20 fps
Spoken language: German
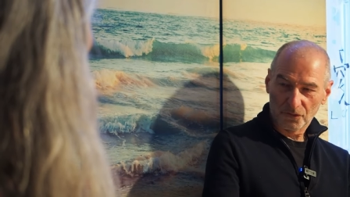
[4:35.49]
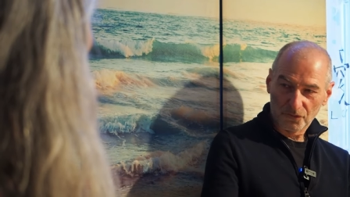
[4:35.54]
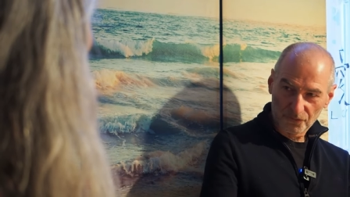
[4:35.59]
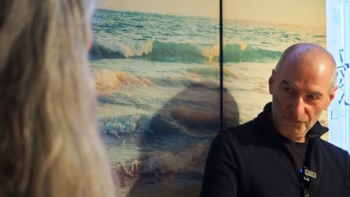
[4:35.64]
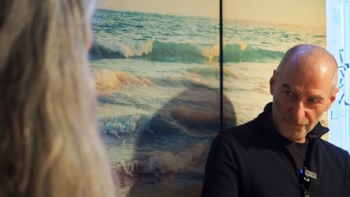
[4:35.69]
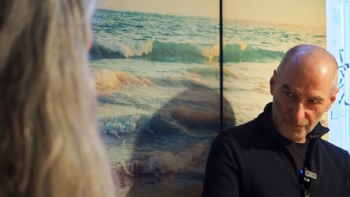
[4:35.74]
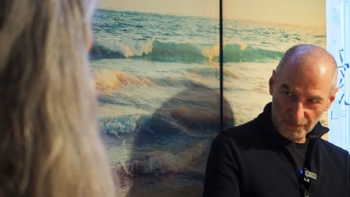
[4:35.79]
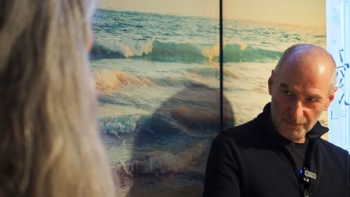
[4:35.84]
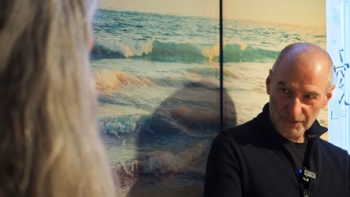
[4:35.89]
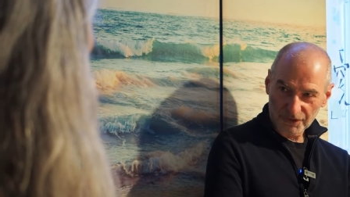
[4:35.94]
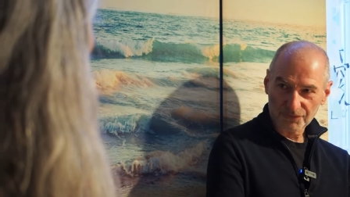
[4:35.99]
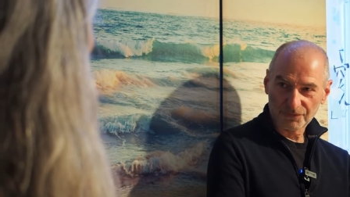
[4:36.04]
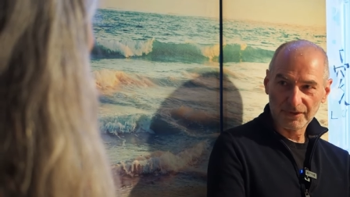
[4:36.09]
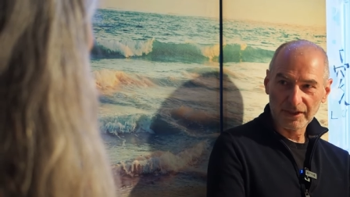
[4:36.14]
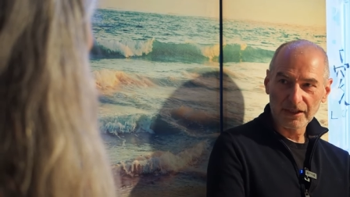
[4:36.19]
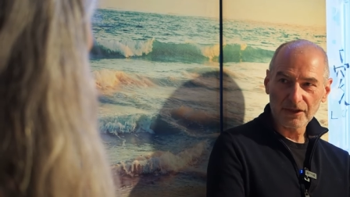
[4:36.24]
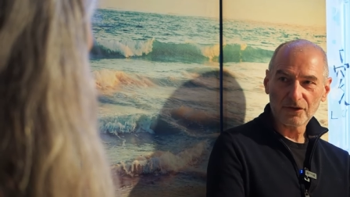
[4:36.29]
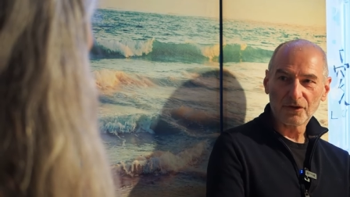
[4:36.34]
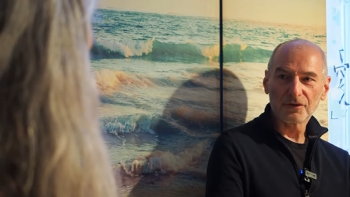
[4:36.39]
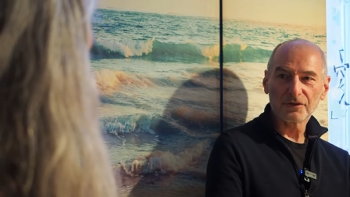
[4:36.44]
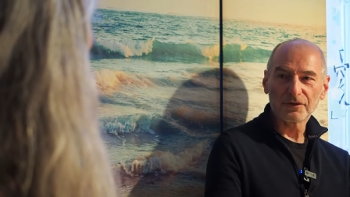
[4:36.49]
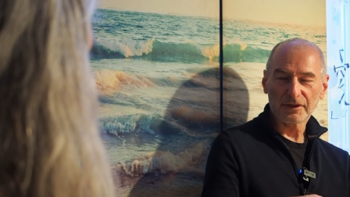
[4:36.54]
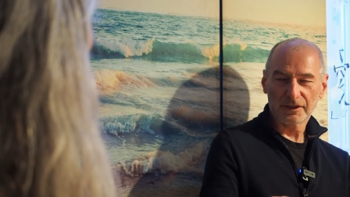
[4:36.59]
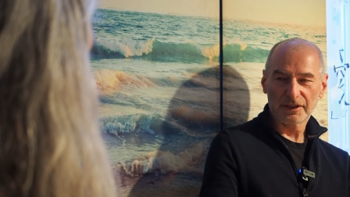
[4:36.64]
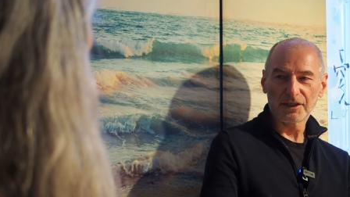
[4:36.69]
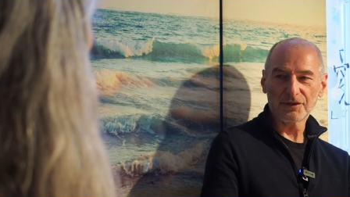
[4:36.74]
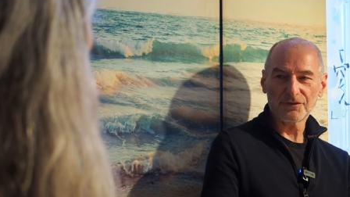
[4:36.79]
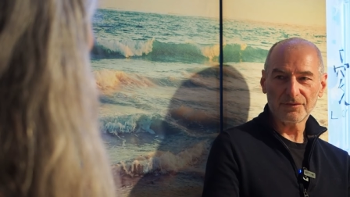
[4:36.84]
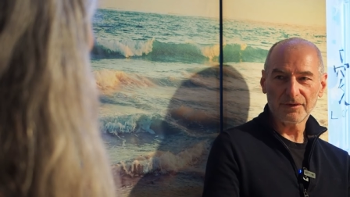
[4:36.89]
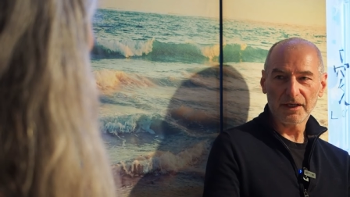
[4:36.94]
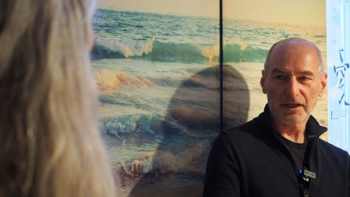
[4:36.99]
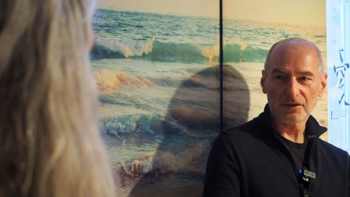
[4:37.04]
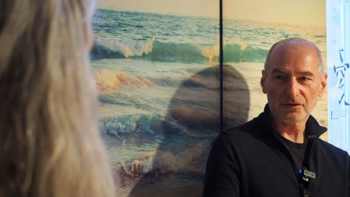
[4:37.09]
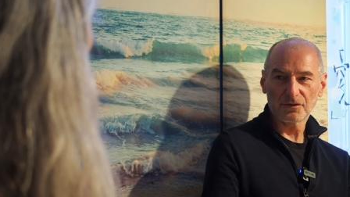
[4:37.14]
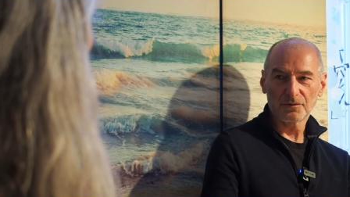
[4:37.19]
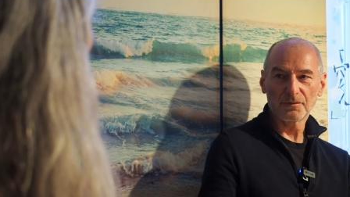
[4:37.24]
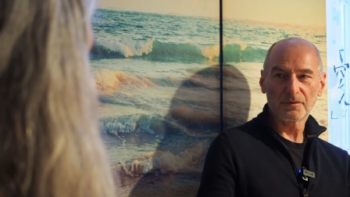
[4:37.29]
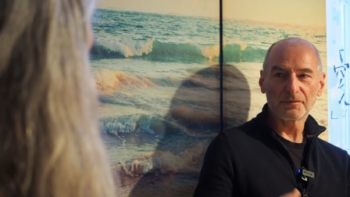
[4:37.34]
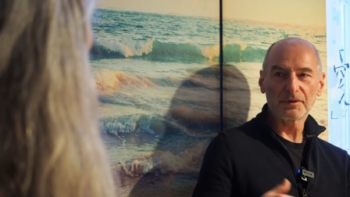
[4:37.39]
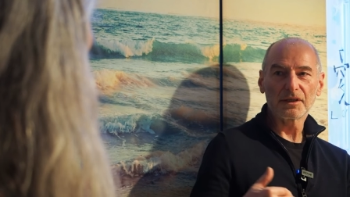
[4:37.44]
vor was fliehen kann, geht es vielleicht noch,
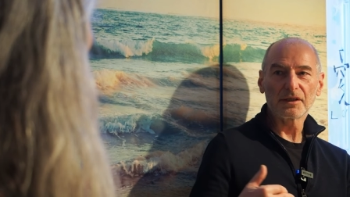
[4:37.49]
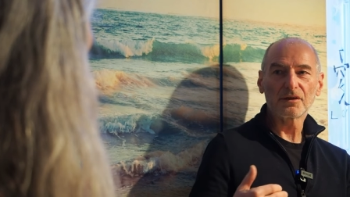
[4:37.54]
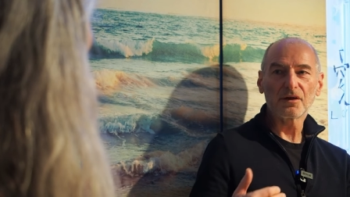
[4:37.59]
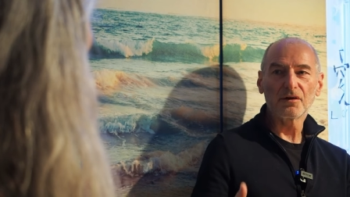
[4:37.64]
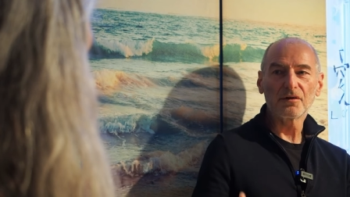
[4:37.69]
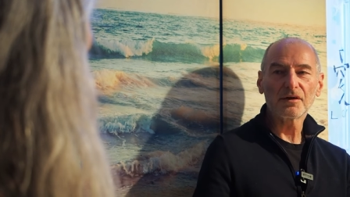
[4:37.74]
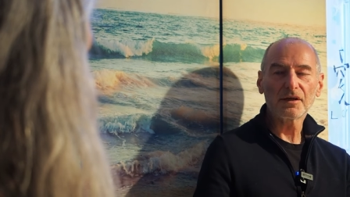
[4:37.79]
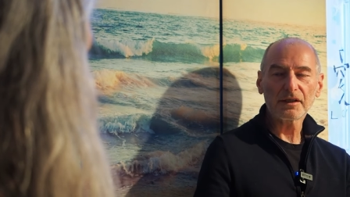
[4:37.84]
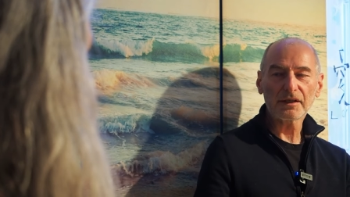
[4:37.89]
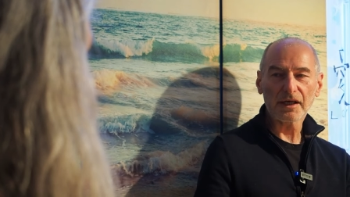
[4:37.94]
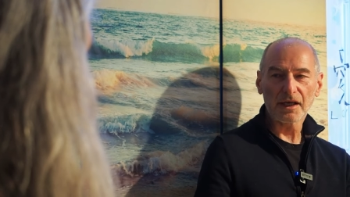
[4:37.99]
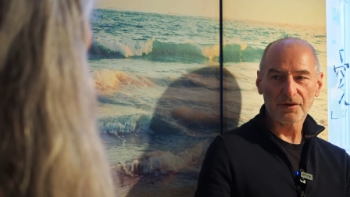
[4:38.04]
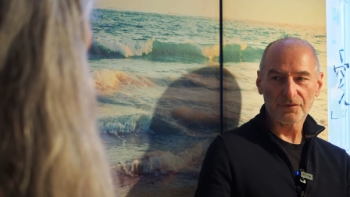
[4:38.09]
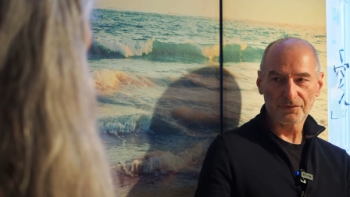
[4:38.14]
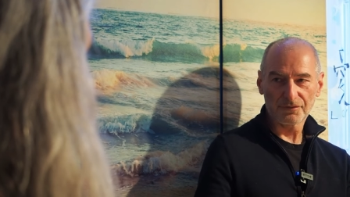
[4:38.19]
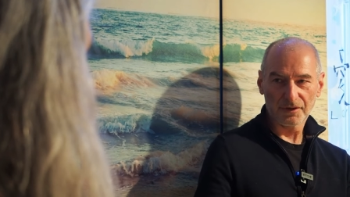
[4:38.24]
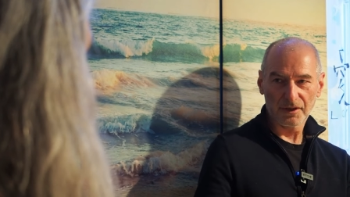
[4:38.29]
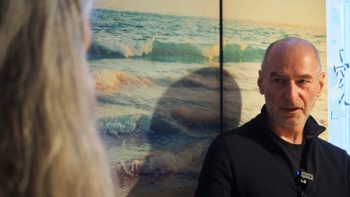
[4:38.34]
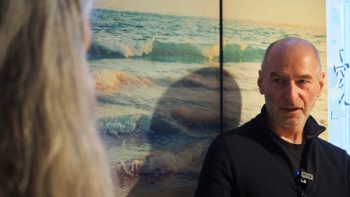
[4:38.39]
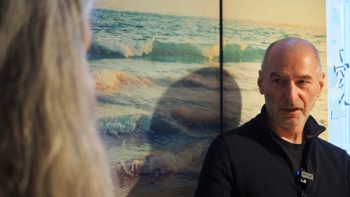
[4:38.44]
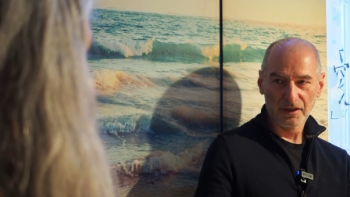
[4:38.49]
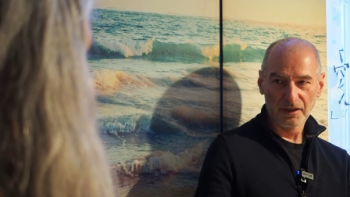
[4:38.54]
aber wenn ich angreife,